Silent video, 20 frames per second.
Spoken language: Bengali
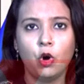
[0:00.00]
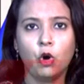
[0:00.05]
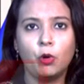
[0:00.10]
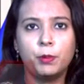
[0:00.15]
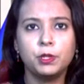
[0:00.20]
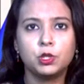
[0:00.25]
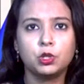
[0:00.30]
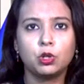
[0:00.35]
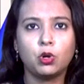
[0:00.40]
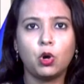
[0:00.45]

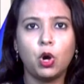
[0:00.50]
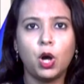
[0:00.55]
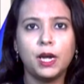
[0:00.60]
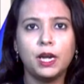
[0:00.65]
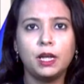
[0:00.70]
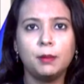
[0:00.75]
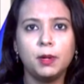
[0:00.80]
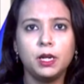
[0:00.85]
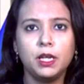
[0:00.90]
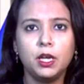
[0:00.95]
অভিযোগ
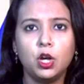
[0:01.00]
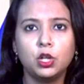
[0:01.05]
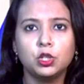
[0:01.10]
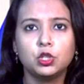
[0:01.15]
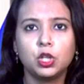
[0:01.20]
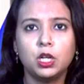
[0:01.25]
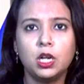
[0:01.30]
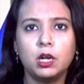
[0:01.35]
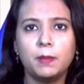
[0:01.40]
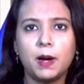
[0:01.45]
খয়রামারি
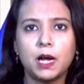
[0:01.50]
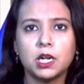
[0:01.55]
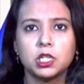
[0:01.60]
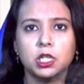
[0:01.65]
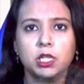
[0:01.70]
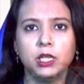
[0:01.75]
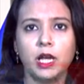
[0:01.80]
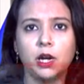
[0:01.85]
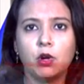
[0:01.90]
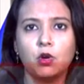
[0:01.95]
অঞ্চলের
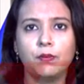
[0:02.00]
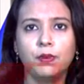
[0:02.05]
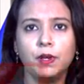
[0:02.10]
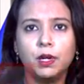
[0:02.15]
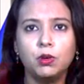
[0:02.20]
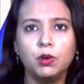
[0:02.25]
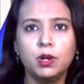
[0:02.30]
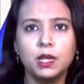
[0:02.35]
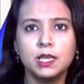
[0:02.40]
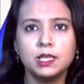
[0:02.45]
বাসিন্দা
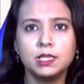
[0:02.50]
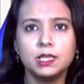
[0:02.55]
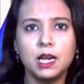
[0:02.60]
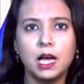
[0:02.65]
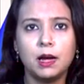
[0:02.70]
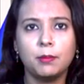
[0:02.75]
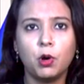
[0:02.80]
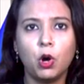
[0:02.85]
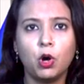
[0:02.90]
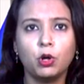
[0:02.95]
রফিকুল
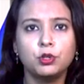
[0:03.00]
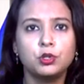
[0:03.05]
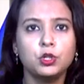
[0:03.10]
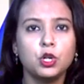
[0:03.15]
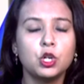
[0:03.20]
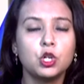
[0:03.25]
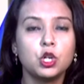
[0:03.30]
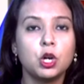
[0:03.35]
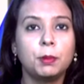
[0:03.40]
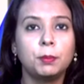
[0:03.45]
ইসলাম
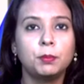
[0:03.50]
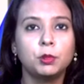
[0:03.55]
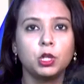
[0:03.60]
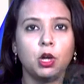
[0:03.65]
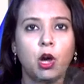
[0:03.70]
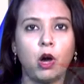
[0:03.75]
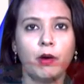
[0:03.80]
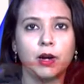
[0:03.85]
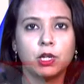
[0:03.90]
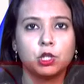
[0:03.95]
অঞ্চল সভাপতি
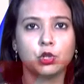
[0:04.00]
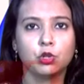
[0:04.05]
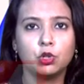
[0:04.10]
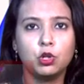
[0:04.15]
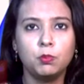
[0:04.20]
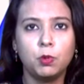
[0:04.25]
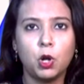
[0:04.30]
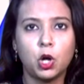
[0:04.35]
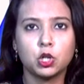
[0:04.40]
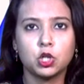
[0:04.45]
হওয়ার জন্য
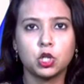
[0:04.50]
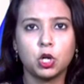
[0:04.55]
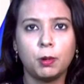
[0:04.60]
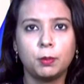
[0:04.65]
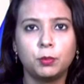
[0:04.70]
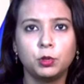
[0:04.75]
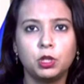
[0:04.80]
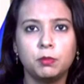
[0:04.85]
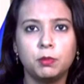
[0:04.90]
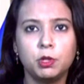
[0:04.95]
ব্লক
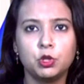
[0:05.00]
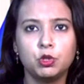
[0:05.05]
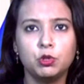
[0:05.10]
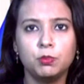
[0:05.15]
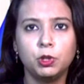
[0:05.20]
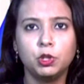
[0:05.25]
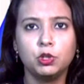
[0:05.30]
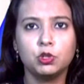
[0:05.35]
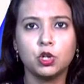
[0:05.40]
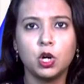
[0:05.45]
সভাপতি
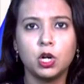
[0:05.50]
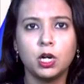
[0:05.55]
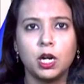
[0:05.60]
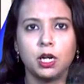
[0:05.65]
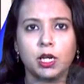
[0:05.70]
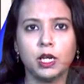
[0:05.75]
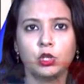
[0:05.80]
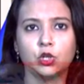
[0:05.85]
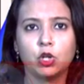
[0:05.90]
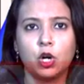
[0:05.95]
বিষ্ণুপদ
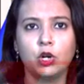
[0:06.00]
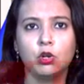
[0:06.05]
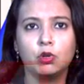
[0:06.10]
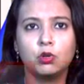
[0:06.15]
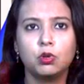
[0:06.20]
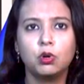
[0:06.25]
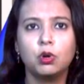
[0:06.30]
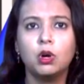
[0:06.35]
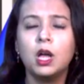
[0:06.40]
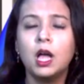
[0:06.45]
সরকারকে ছ
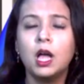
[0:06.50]
লক্ষ